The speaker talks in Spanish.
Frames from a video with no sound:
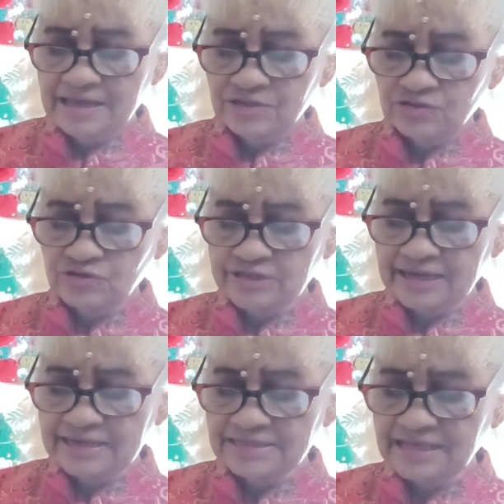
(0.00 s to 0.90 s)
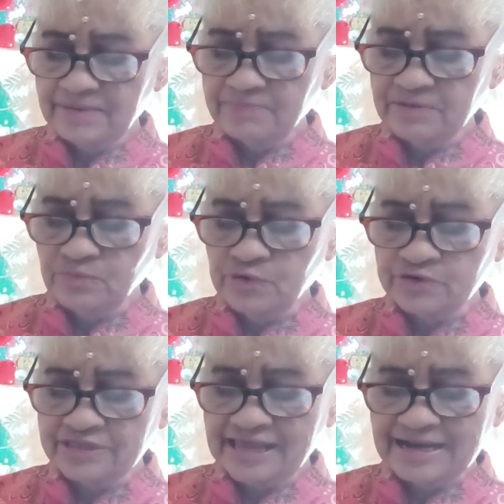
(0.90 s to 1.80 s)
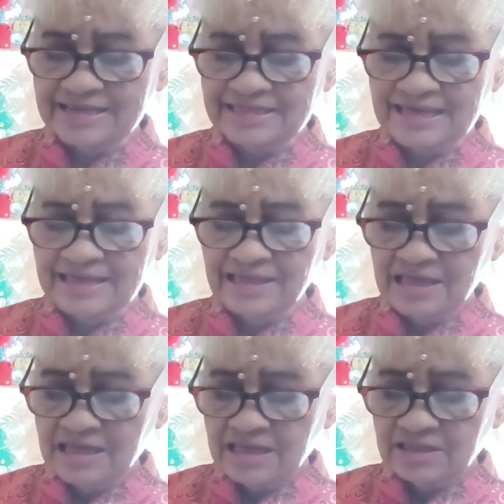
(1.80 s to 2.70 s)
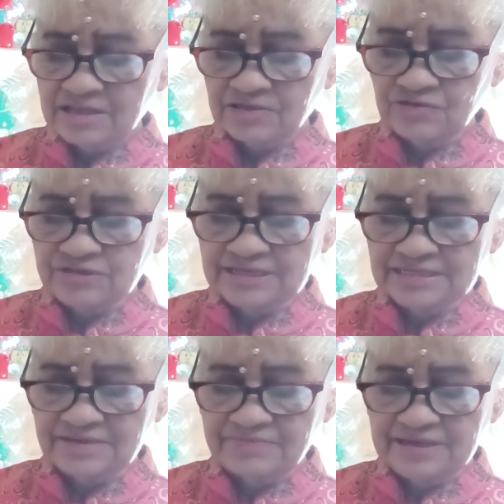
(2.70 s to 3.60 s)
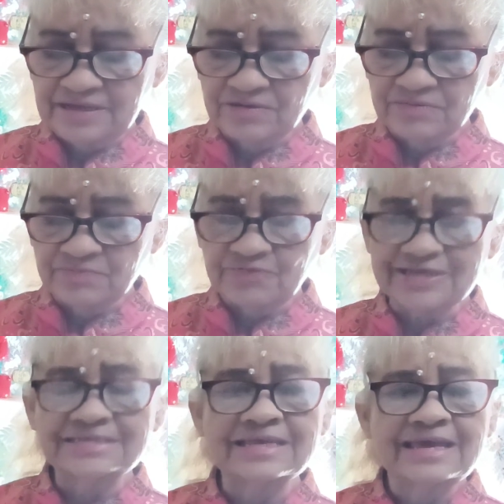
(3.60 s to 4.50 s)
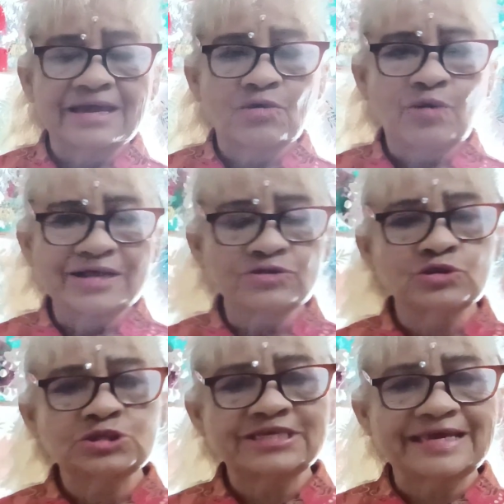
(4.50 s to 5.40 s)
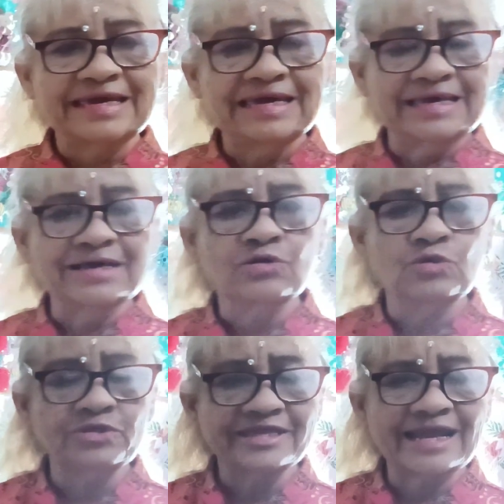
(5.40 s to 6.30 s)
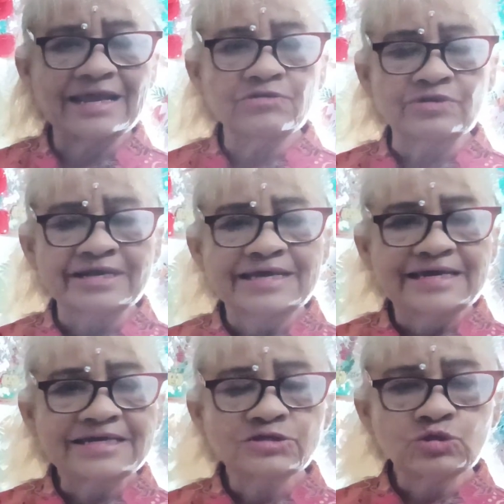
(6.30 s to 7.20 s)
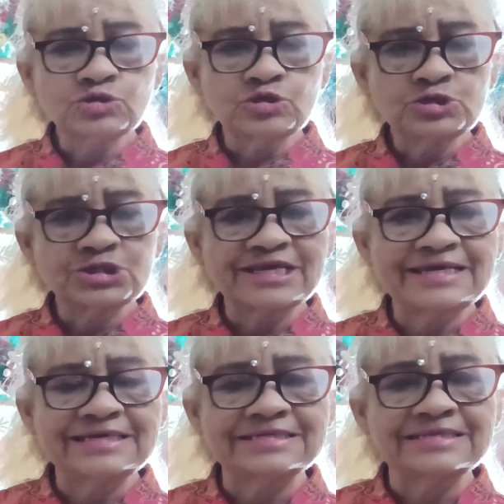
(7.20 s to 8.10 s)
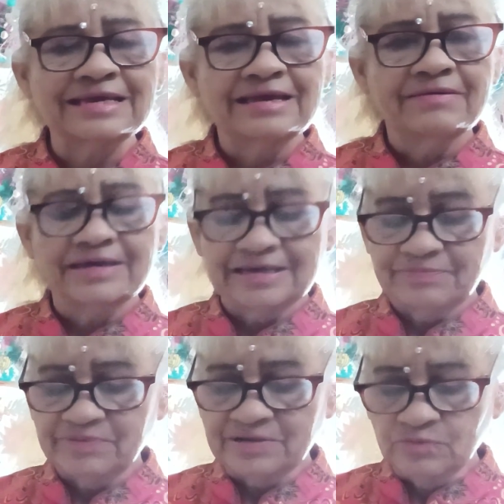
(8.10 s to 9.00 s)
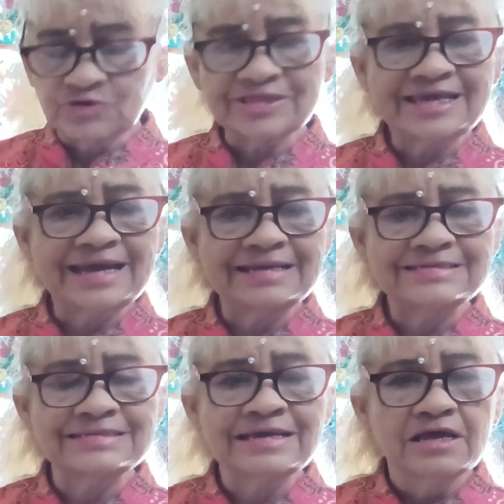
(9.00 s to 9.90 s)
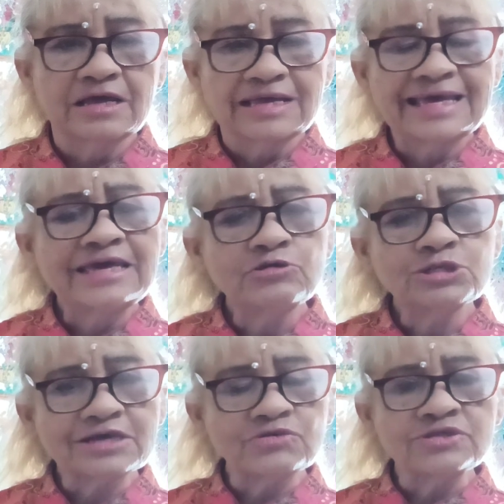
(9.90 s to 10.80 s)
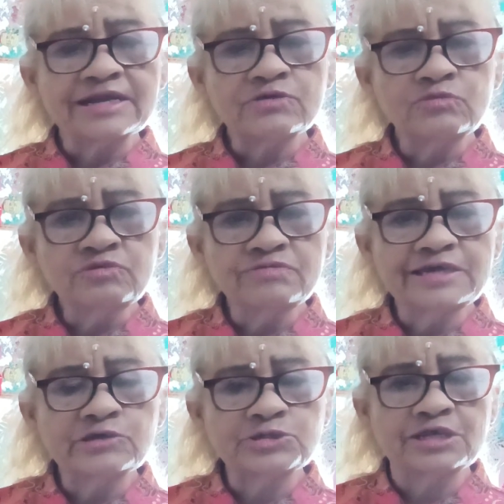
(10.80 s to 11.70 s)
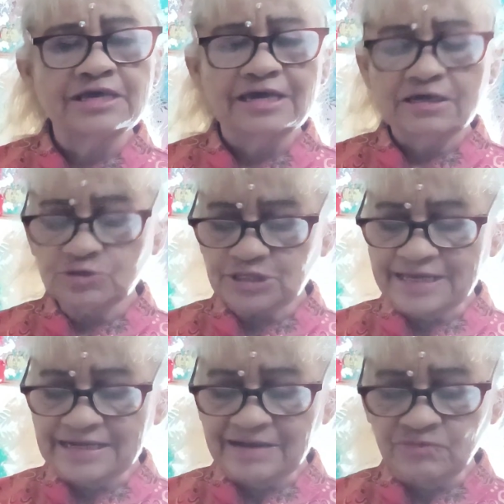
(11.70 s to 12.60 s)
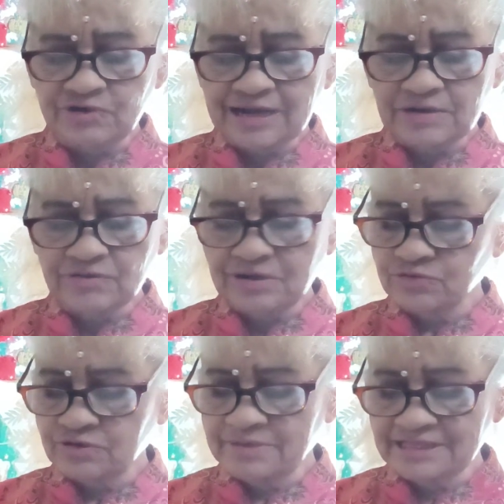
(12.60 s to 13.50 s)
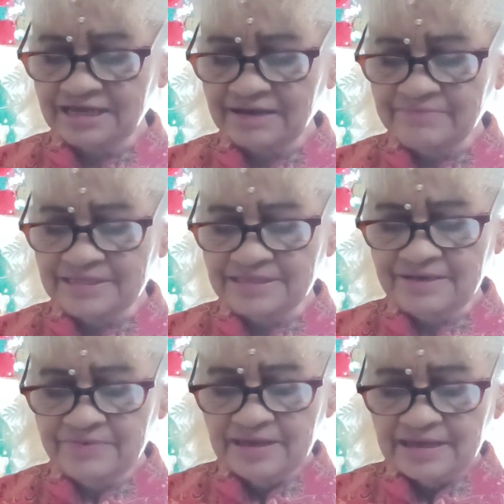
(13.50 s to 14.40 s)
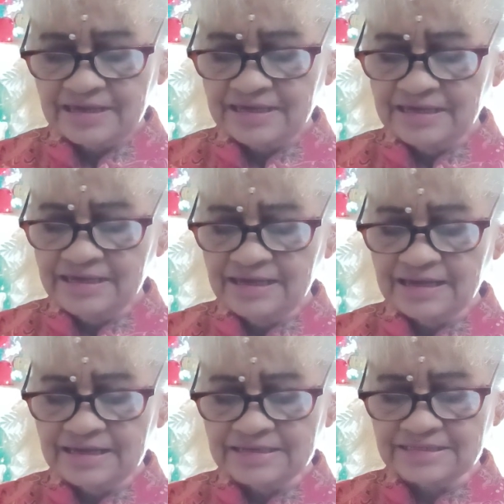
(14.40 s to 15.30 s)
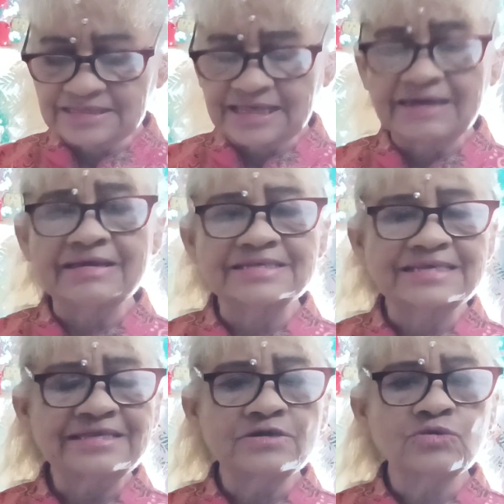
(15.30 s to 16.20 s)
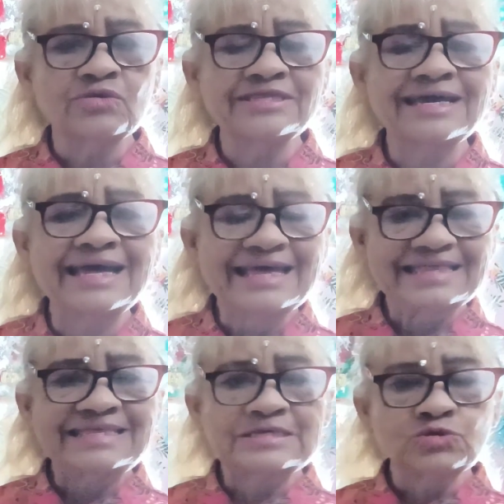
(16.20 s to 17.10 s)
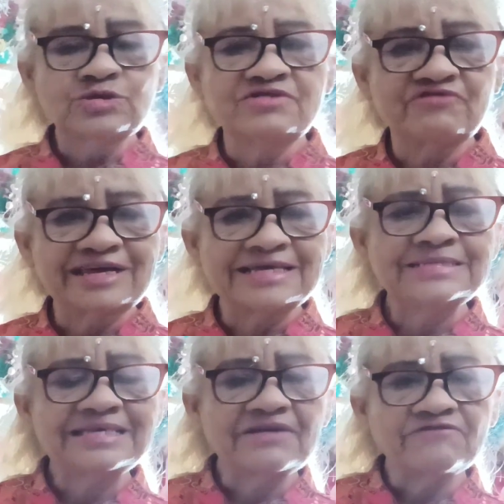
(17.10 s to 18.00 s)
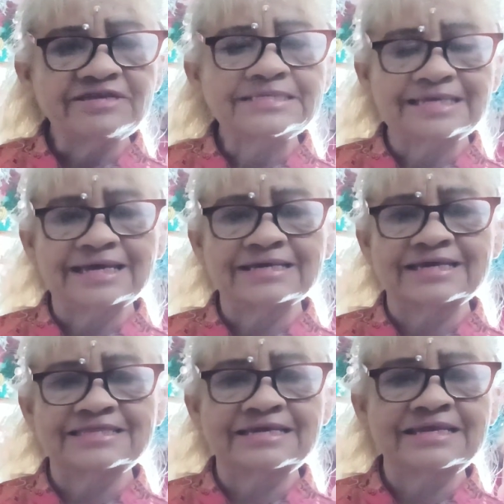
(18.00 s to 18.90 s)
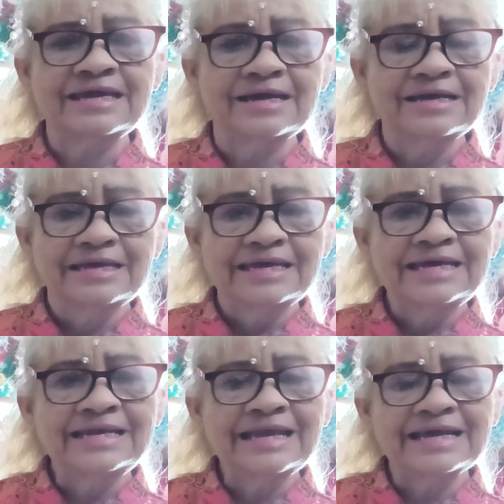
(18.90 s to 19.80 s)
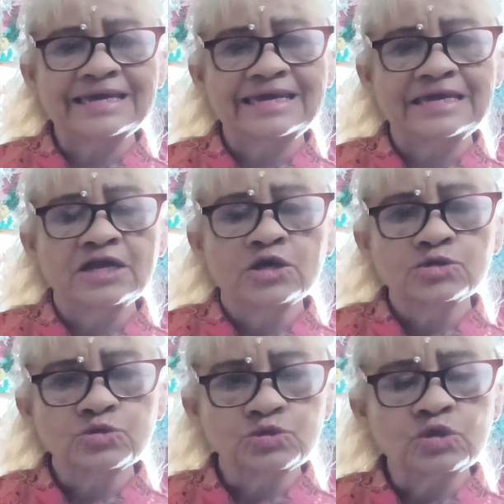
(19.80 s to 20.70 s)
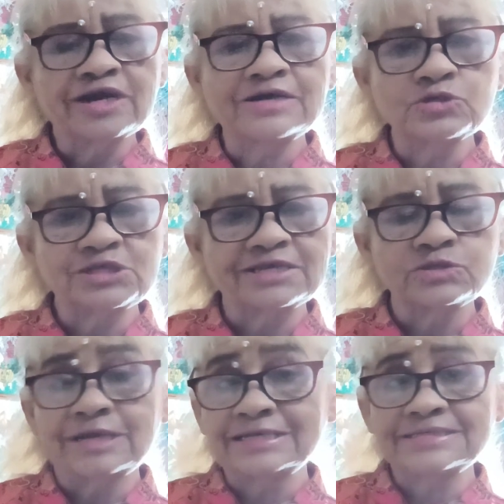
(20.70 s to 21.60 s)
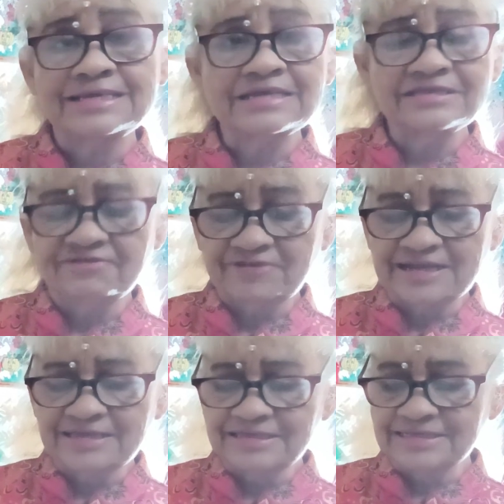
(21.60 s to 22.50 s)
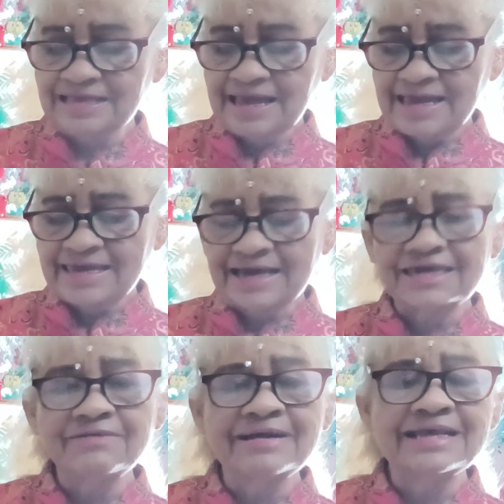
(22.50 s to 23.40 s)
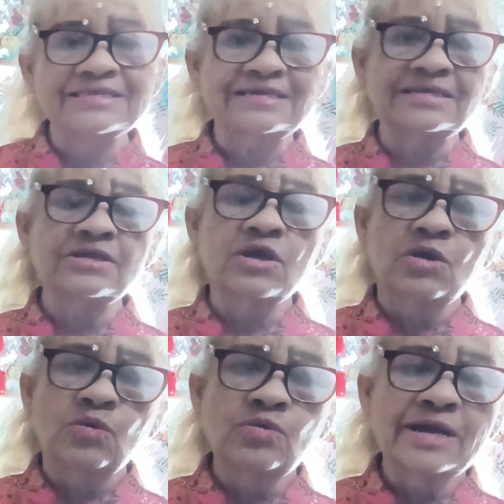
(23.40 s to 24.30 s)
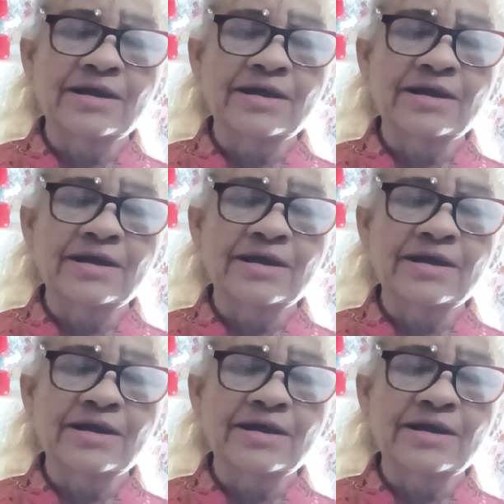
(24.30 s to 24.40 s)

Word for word: toda esa primordialidad donde se vieron, pues, cuando se encontraron esos dos seres eh, primordiales, ellos se encontraron muy bellos, ellos se enamoraron automáticamente y este, se dieron cuenta de su diferencia física que tenía, en la que sus órganos sexuales eran diferentes y aquí van a tener una